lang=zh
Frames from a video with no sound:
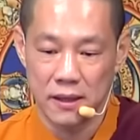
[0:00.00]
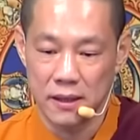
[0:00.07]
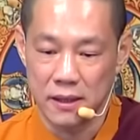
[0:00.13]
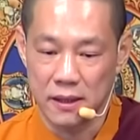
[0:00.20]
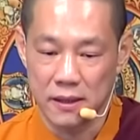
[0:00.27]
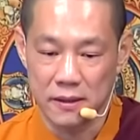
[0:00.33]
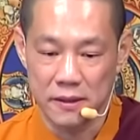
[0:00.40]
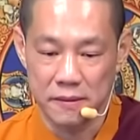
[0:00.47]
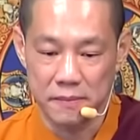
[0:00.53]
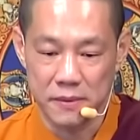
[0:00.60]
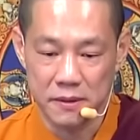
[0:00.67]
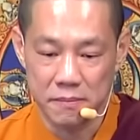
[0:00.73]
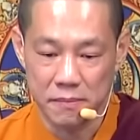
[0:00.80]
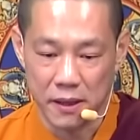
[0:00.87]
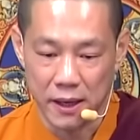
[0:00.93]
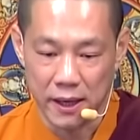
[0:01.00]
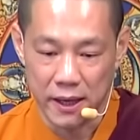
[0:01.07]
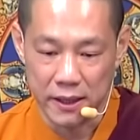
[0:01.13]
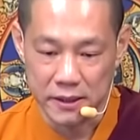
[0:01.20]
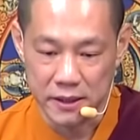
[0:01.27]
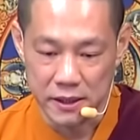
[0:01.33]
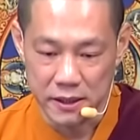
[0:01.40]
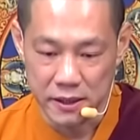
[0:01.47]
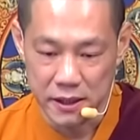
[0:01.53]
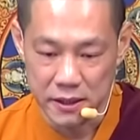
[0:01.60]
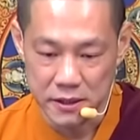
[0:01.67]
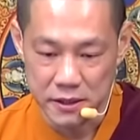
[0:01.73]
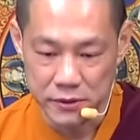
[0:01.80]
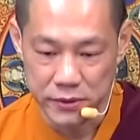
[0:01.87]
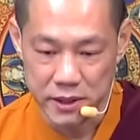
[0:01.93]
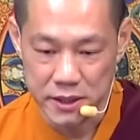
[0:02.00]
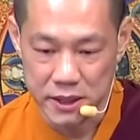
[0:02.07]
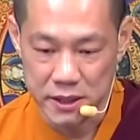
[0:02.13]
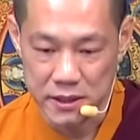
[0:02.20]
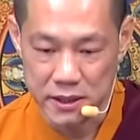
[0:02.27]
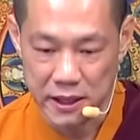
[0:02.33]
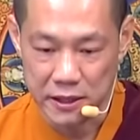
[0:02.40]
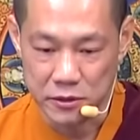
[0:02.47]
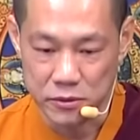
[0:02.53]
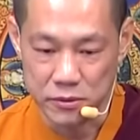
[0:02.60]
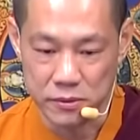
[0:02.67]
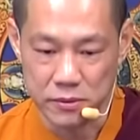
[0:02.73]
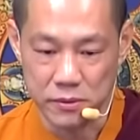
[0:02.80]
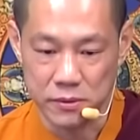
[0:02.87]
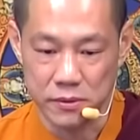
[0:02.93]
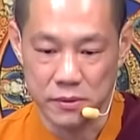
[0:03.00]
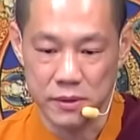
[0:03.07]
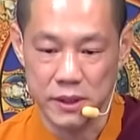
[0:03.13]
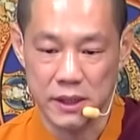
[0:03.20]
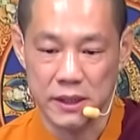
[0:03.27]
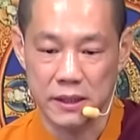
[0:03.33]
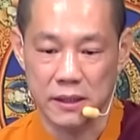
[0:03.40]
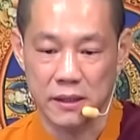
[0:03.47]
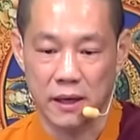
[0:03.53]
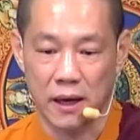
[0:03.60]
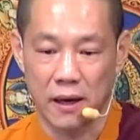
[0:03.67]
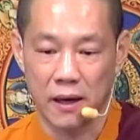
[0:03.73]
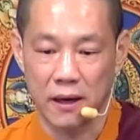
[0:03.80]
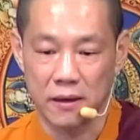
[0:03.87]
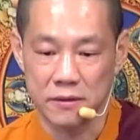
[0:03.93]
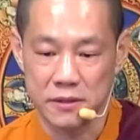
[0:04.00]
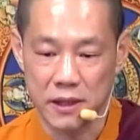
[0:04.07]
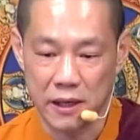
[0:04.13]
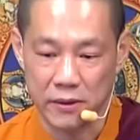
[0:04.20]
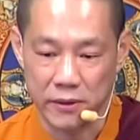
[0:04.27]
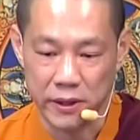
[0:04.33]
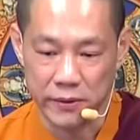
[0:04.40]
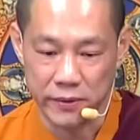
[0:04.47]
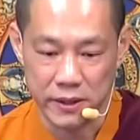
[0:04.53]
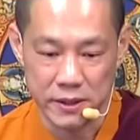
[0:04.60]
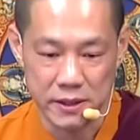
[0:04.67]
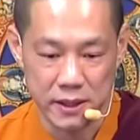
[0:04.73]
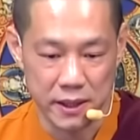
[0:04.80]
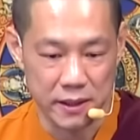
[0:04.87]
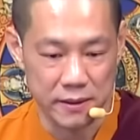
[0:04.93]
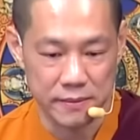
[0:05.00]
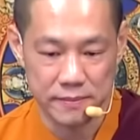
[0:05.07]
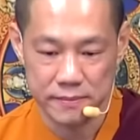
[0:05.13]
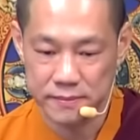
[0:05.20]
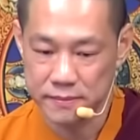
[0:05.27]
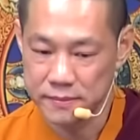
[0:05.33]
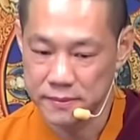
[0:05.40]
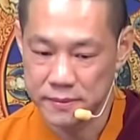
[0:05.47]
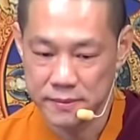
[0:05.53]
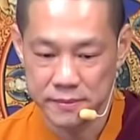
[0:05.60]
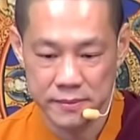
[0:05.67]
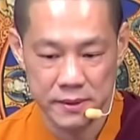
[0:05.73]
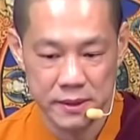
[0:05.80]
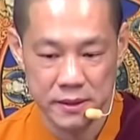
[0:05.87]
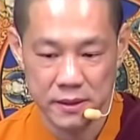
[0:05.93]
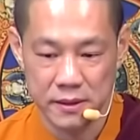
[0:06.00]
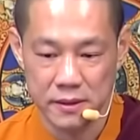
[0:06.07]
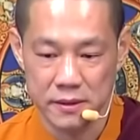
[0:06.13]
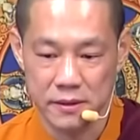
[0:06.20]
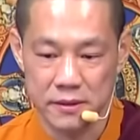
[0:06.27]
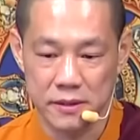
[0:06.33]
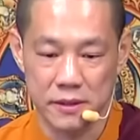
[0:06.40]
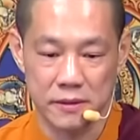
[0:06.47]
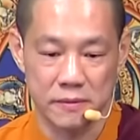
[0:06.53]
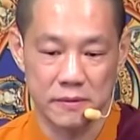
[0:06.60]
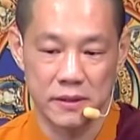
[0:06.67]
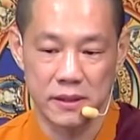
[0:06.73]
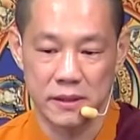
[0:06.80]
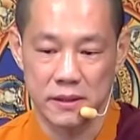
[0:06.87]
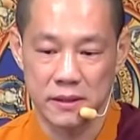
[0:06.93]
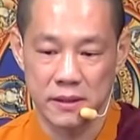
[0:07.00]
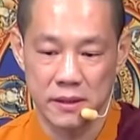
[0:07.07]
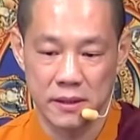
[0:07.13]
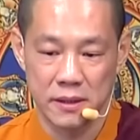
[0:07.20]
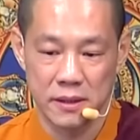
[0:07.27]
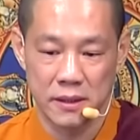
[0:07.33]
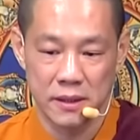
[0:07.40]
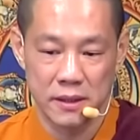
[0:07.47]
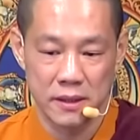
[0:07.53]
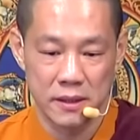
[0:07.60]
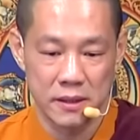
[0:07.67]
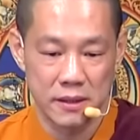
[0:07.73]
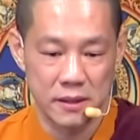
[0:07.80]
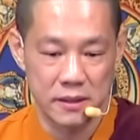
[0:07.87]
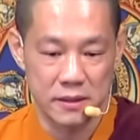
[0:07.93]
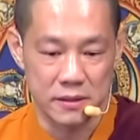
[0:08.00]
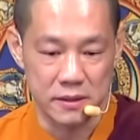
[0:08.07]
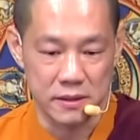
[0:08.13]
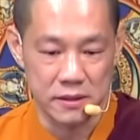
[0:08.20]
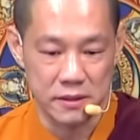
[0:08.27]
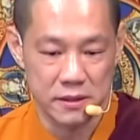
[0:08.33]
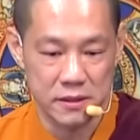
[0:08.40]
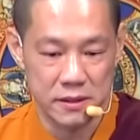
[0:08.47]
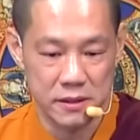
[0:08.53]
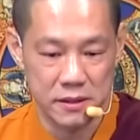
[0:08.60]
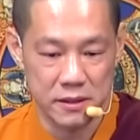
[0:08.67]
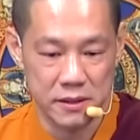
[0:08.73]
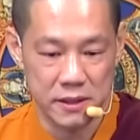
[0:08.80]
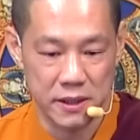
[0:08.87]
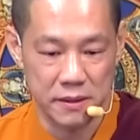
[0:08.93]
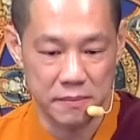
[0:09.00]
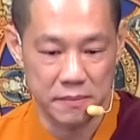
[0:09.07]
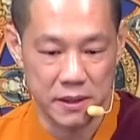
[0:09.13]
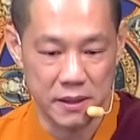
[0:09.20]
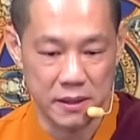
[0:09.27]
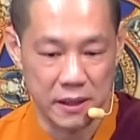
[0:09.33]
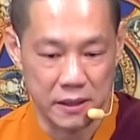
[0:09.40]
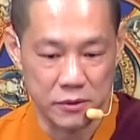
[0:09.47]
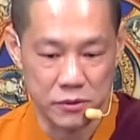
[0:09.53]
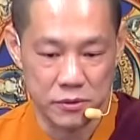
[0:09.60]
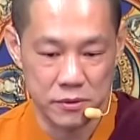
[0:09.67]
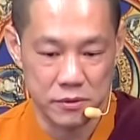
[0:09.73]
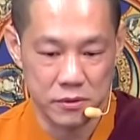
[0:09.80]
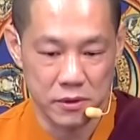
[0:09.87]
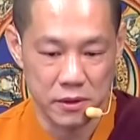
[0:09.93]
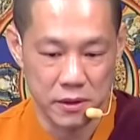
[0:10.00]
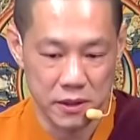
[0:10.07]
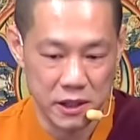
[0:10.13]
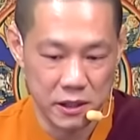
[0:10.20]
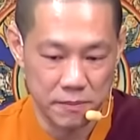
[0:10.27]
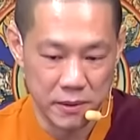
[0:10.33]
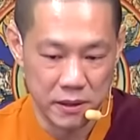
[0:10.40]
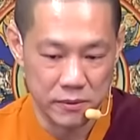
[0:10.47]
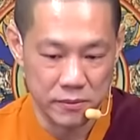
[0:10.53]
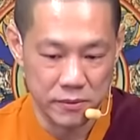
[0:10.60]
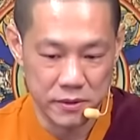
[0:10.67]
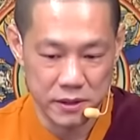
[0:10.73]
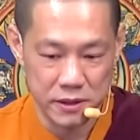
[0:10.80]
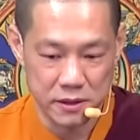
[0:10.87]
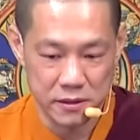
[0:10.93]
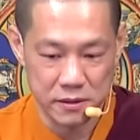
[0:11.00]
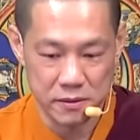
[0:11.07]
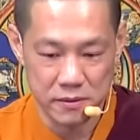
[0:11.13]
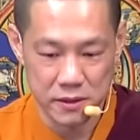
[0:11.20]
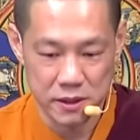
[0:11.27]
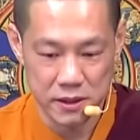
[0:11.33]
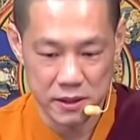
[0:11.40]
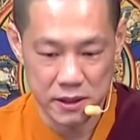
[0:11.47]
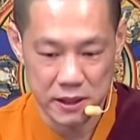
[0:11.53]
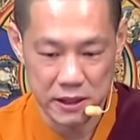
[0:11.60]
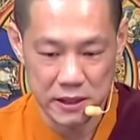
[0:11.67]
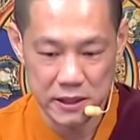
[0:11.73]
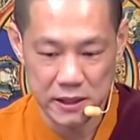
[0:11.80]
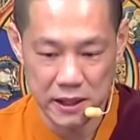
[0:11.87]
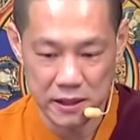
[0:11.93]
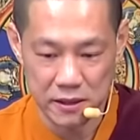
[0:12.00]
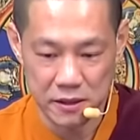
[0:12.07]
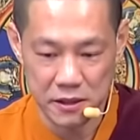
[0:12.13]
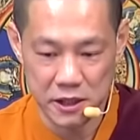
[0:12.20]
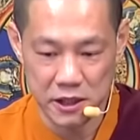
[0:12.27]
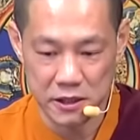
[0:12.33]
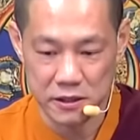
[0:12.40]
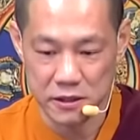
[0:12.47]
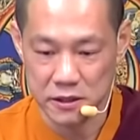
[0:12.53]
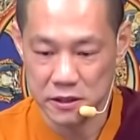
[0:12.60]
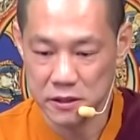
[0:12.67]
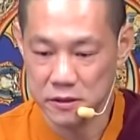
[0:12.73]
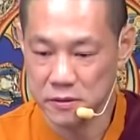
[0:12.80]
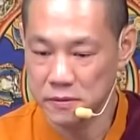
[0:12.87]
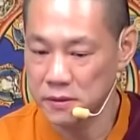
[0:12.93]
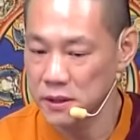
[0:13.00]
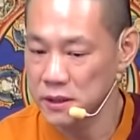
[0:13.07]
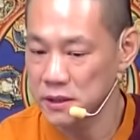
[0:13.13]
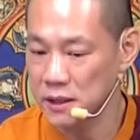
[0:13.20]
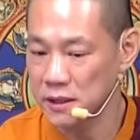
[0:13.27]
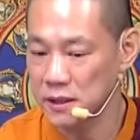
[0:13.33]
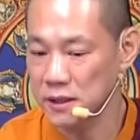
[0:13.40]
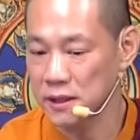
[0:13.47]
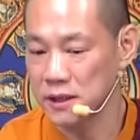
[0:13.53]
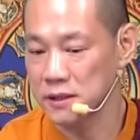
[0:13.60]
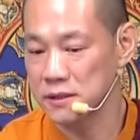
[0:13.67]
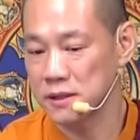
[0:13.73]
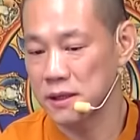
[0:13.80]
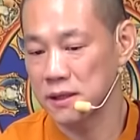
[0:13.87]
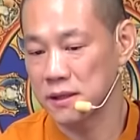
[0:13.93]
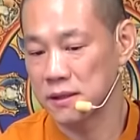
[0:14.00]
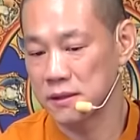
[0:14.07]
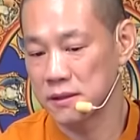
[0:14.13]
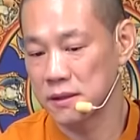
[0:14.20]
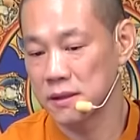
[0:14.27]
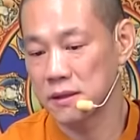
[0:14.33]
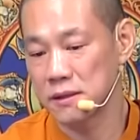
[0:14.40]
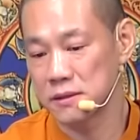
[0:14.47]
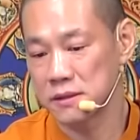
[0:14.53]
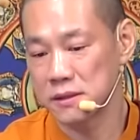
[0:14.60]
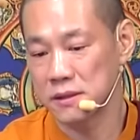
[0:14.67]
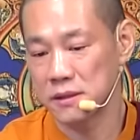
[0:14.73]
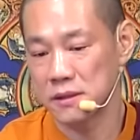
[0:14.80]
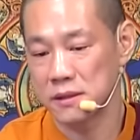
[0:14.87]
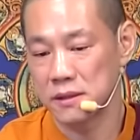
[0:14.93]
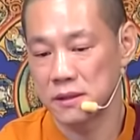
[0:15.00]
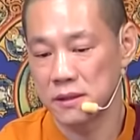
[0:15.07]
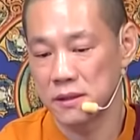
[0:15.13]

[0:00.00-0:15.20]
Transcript: 然后你明白体内是冤亲债主，应好好忏悔回向。 请问，弟子日渐敏感虚弱，易被无形众生影响的体质，如何才能改善？这个